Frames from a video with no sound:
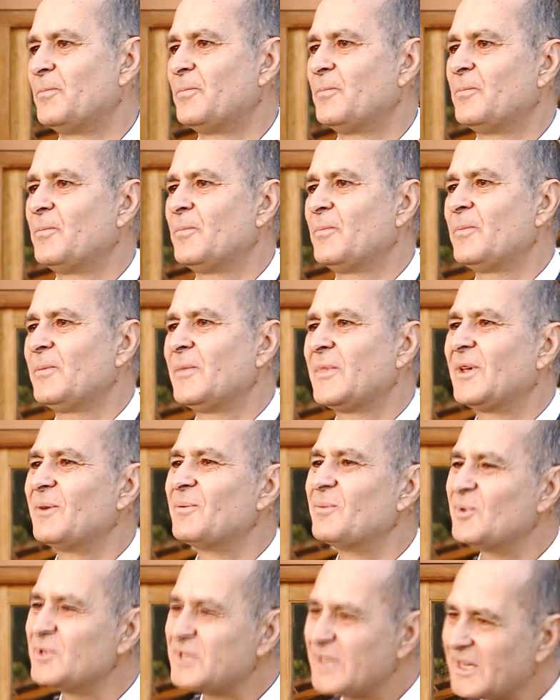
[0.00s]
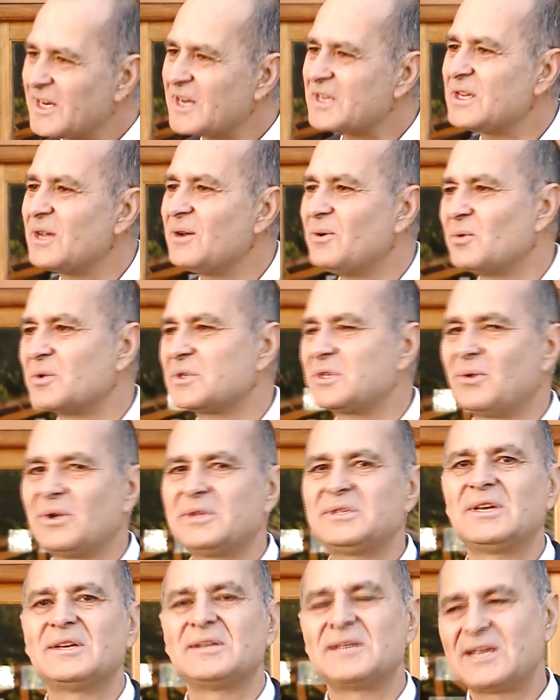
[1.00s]
Muchas gracias. Muchas gracias a vos,
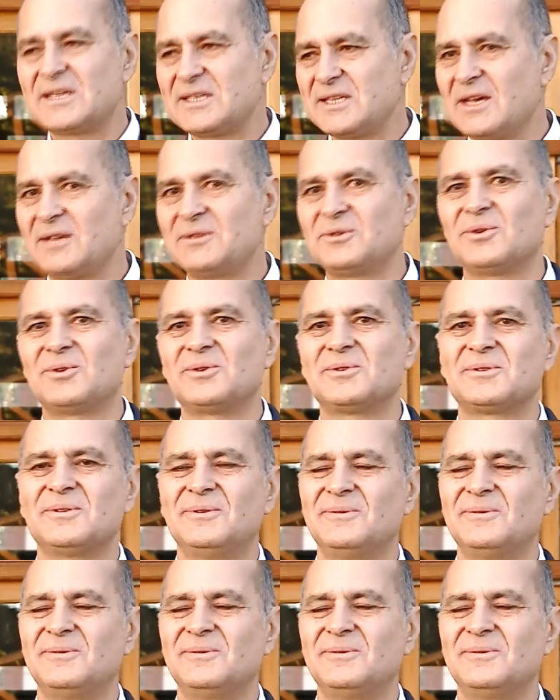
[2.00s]
Sebastián. Gracias a todos.